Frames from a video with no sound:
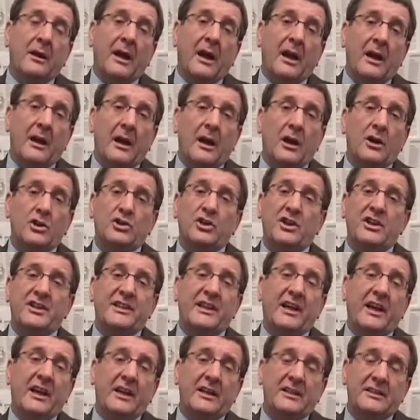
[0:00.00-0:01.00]
À l'âge de
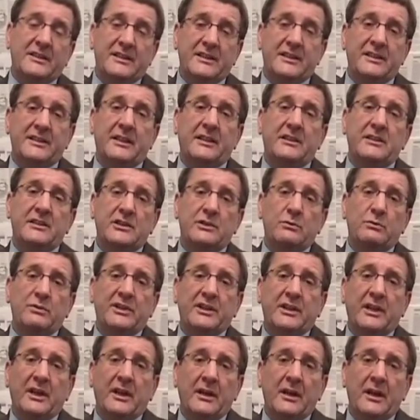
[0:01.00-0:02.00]
16, 17,
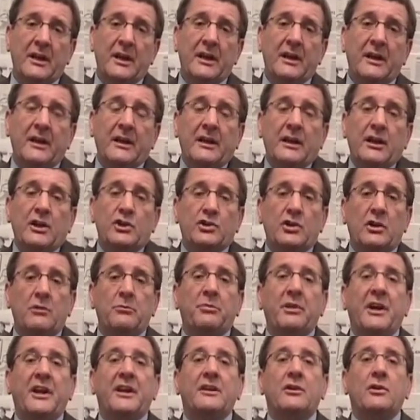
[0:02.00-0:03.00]
18 ans, les
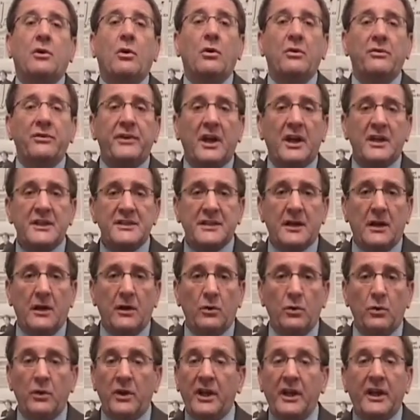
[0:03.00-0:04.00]
jeunes prennent confiance
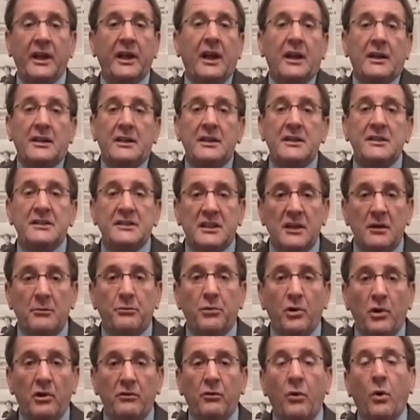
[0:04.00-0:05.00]
en eux et réalisent qu'ils
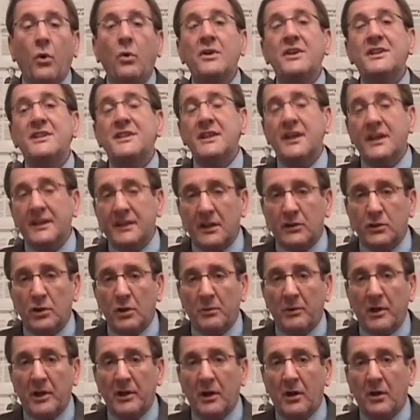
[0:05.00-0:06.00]
peuvent aussi être
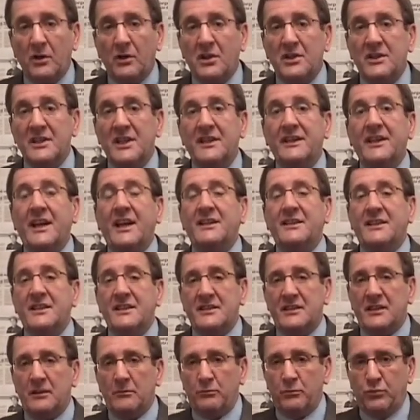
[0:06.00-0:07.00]
entrepreneurs, que c'est
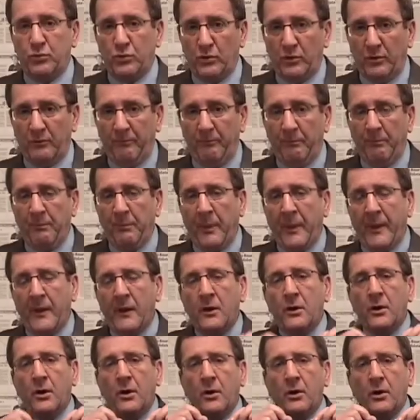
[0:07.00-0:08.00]
accessible pour eux.
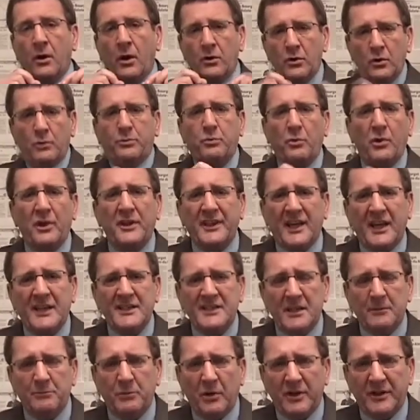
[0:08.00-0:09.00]
Un autre point
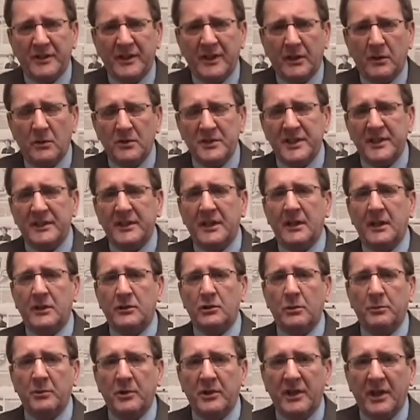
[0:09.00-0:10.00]
très important concernant
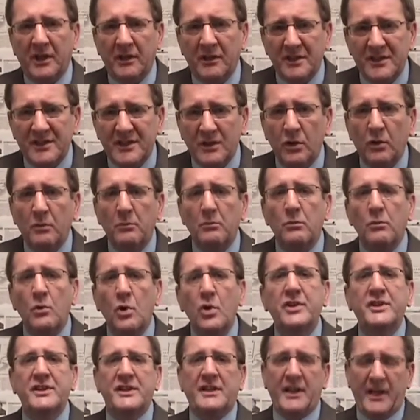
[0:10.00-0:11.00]
l'entrepreneuriat, c'est le
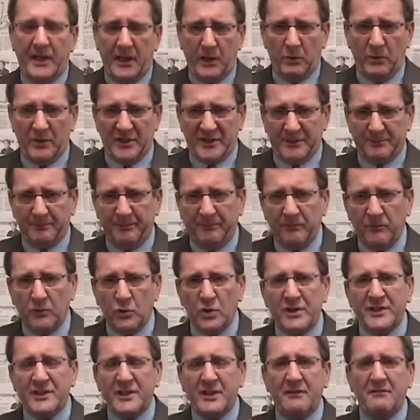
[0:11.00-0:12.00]
multilinguisme.
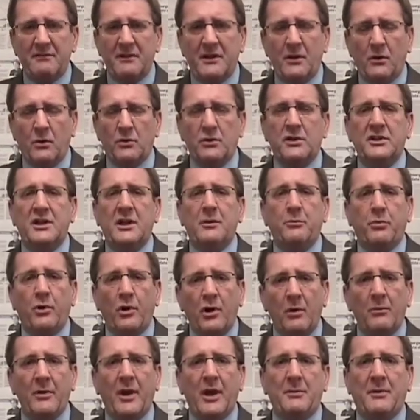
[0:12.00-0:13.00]
Vous le savez, on a des
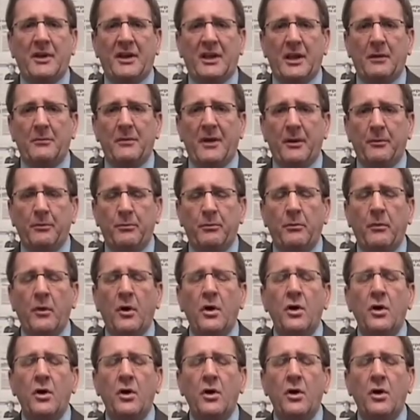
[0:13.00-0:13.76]
problèmes à Québec.